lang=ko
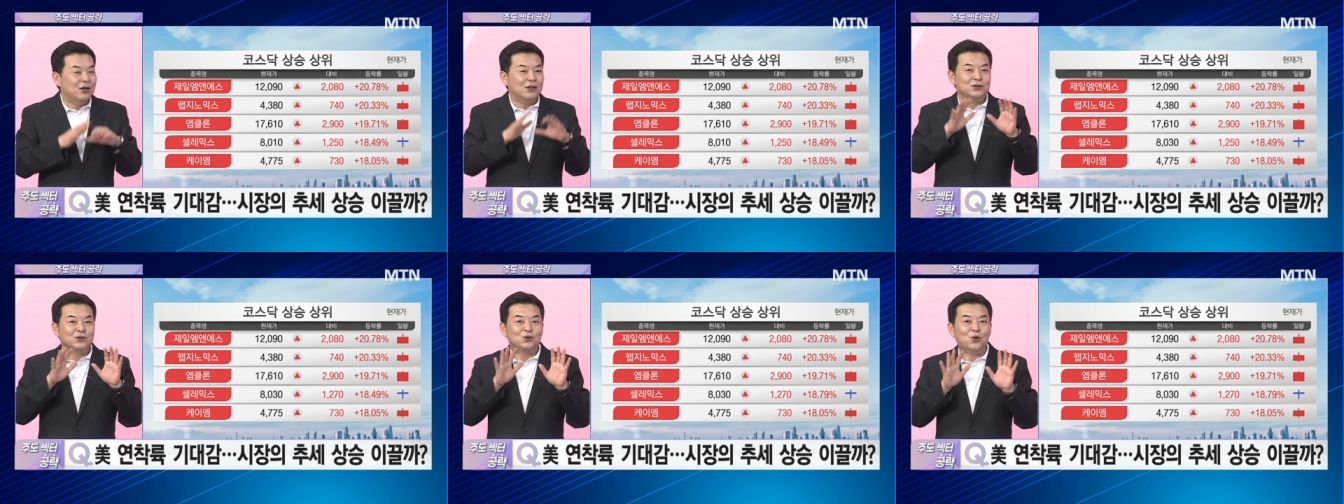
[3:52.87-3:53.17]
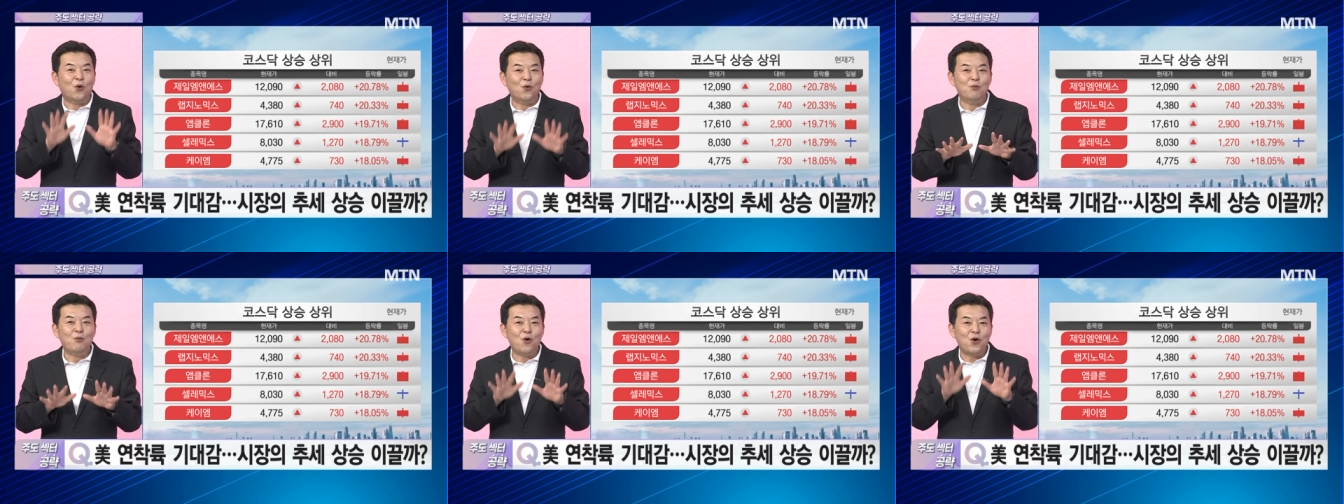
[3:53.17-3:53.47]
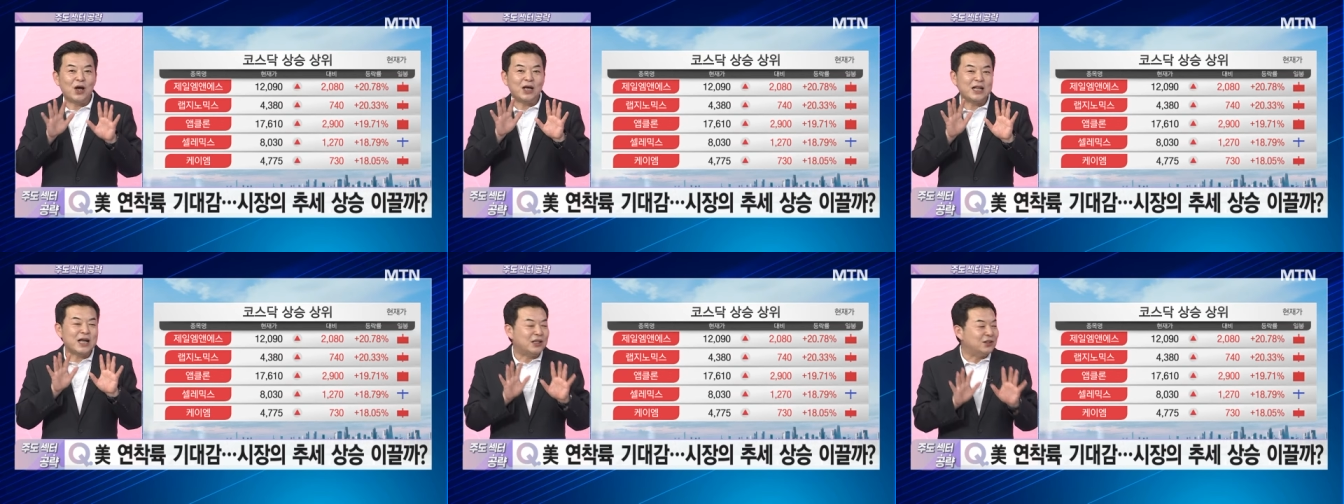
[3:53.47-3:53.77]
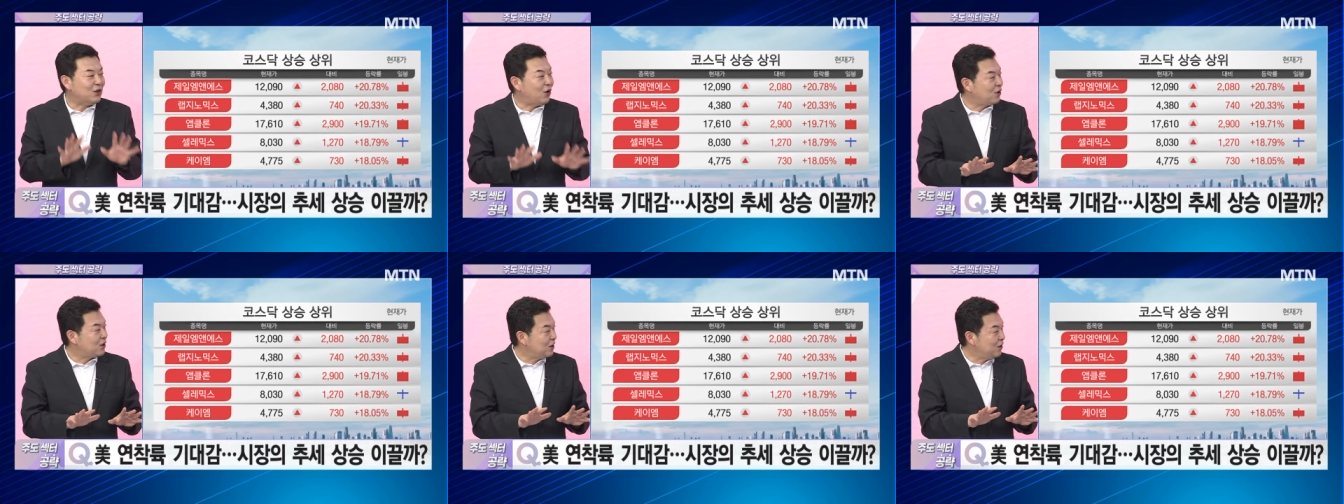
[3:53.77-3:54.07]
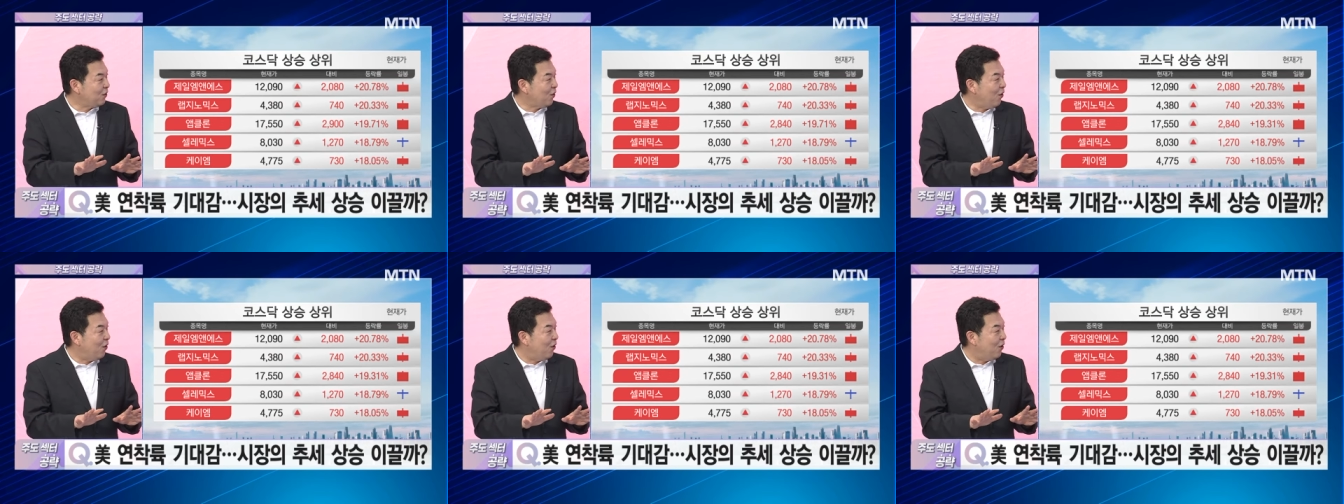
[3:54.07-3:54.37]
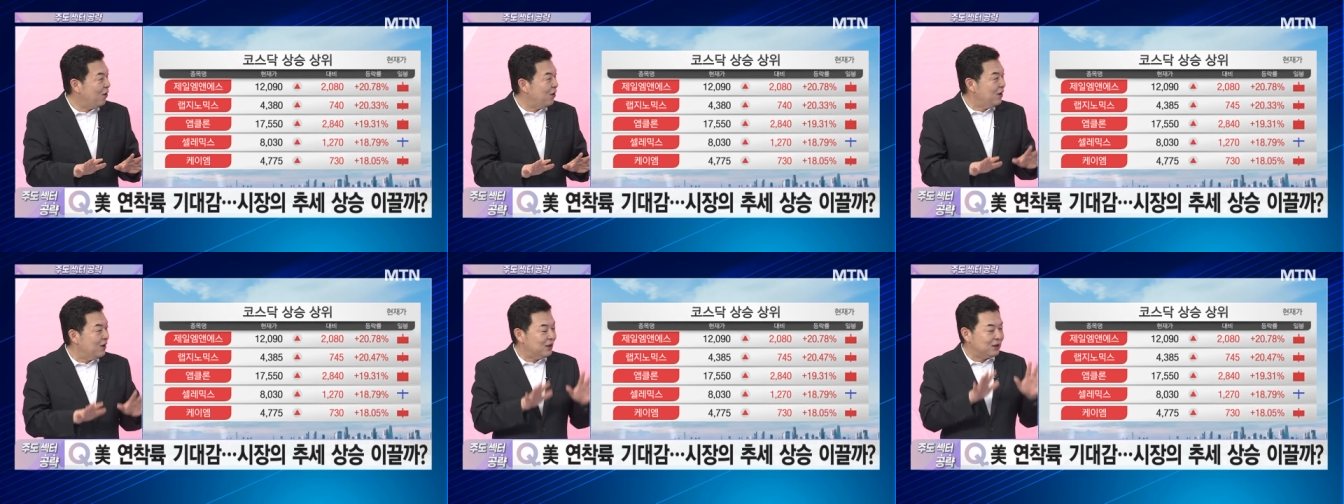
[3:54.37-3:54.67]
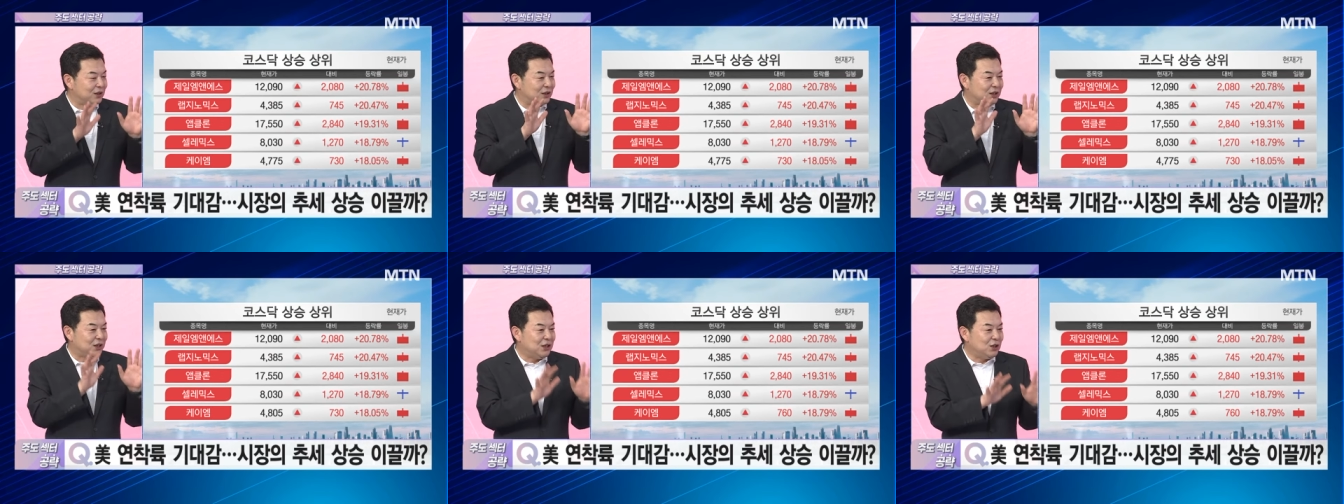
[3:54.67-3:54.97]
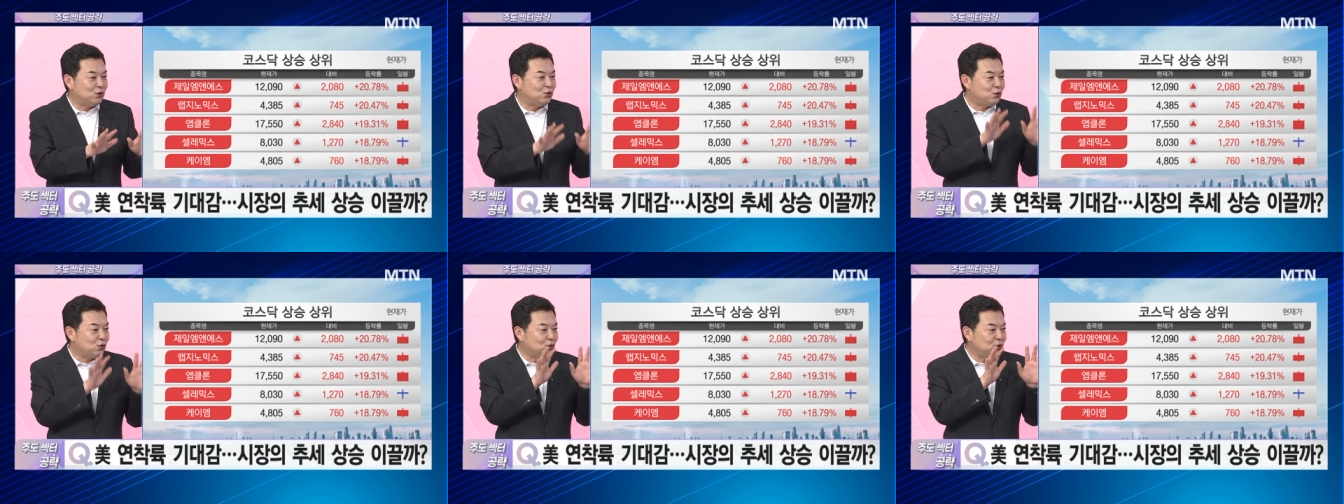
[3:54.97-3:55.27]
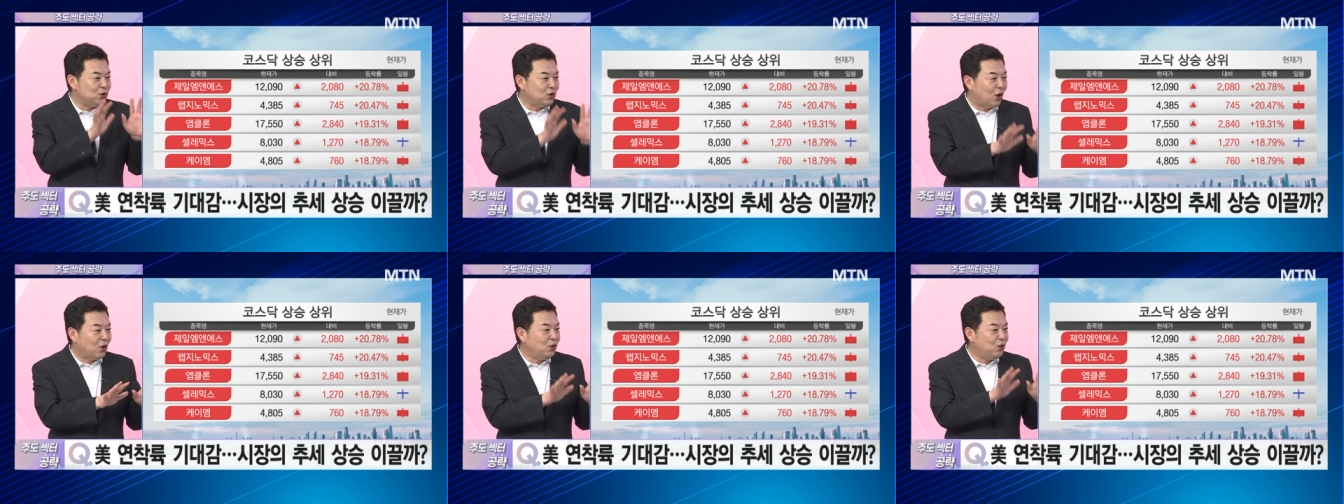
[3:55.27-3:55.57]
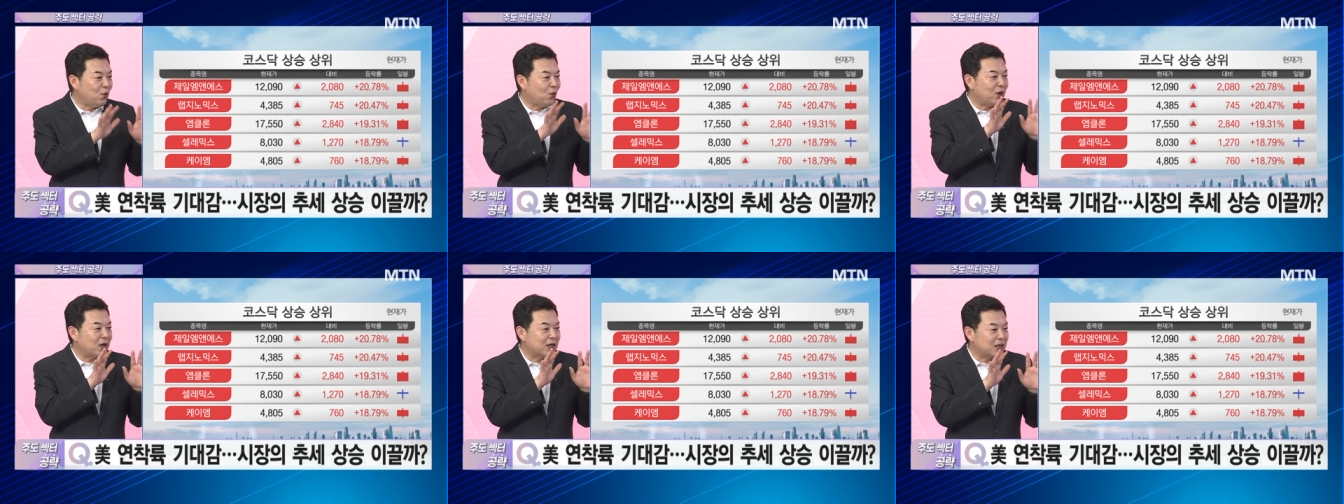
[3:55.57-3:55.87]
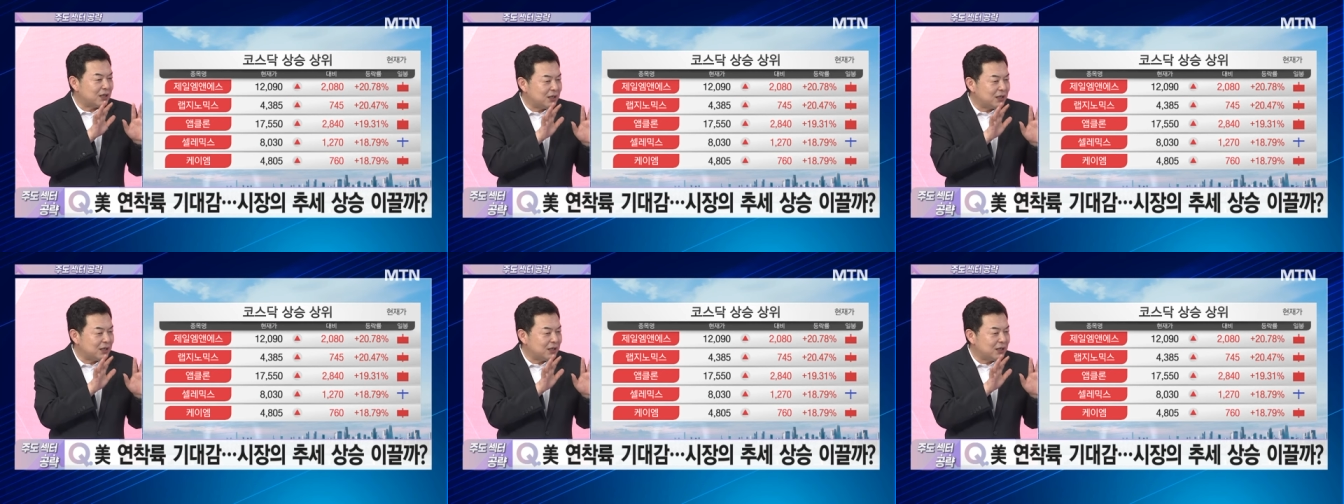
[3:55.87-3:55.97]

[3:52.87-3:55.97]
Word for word: 종목에 대한 접근도 지수 연동이